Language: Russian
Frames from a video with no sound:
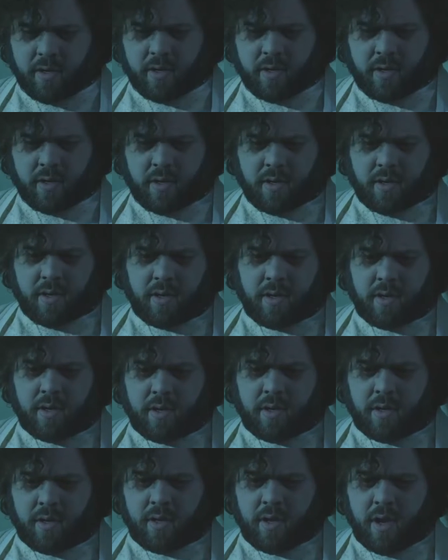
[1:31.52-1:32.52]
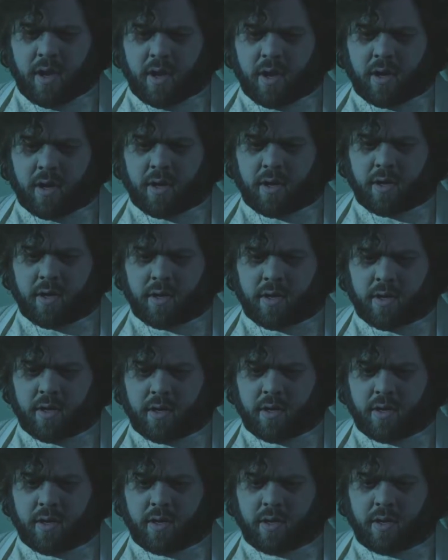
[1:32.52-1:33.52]
изменить. Да?
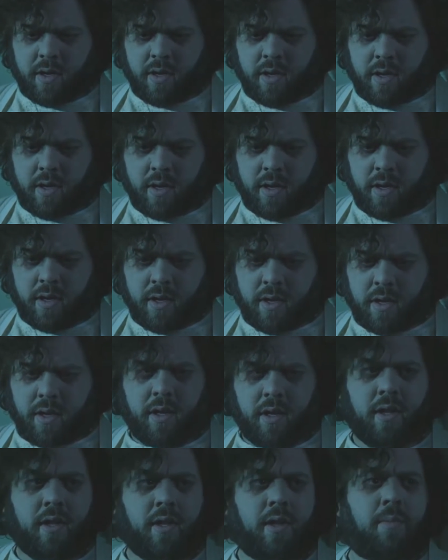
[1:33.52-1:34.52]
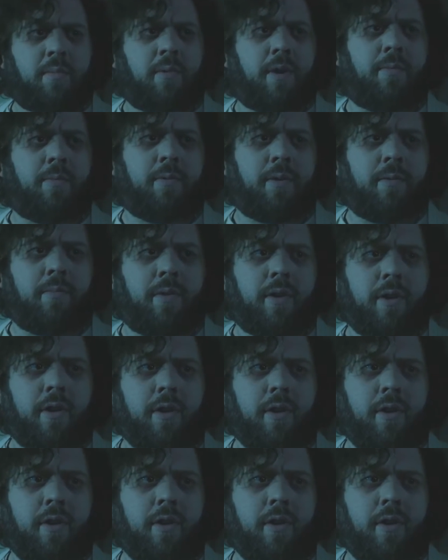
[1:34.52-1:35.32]
А может, это я?